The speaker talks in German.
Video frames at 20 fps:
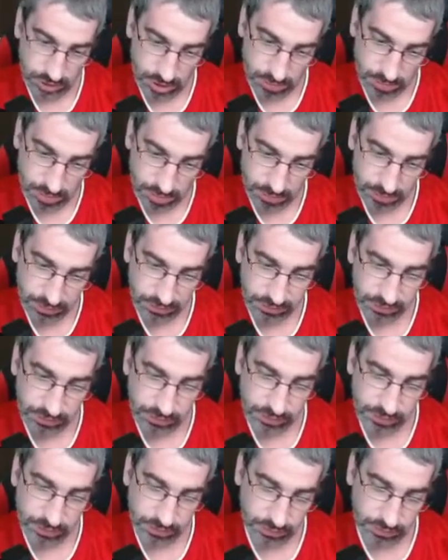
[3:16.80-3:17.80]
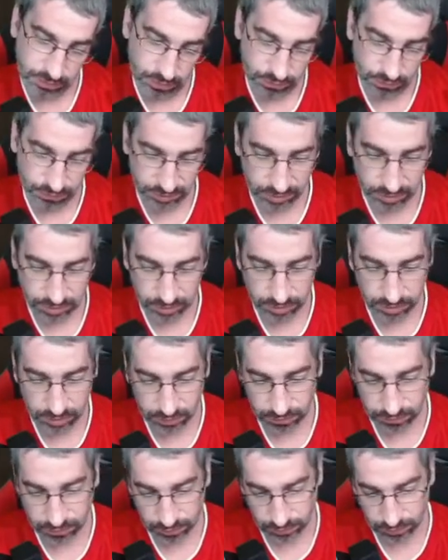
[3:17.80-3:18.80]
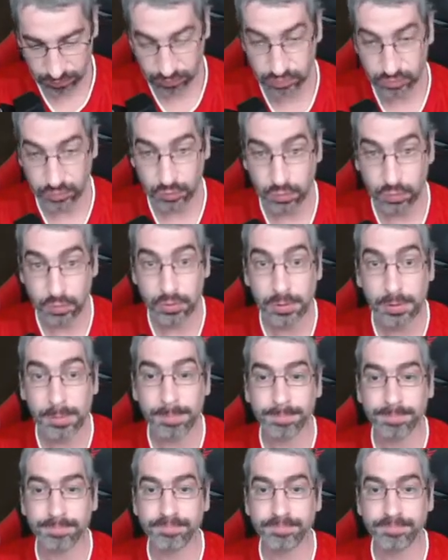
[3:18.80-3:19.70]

Namen habe ich es nicht. So, Friedrich von Union.